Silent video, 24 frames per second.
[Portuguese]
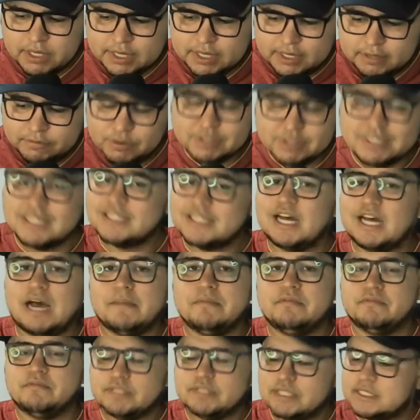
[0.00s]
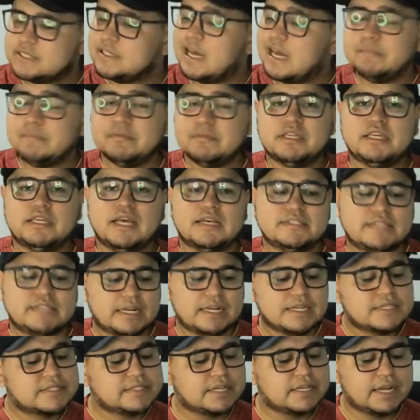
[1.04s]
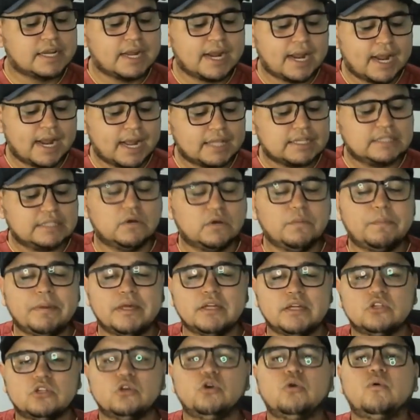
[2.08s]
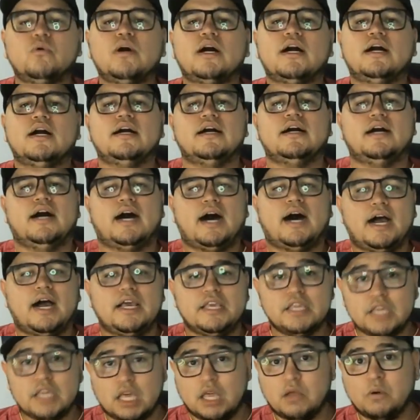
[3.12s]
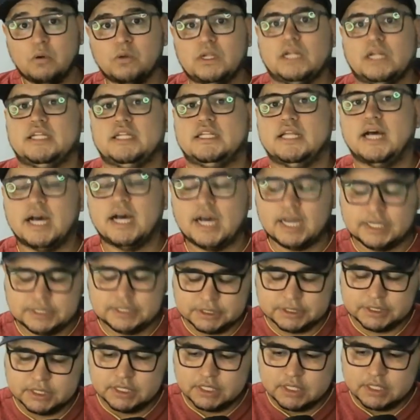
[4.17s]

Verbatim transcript: Vocês sabem, vocês sabem que a Série C ela não perdoa a irregularidade.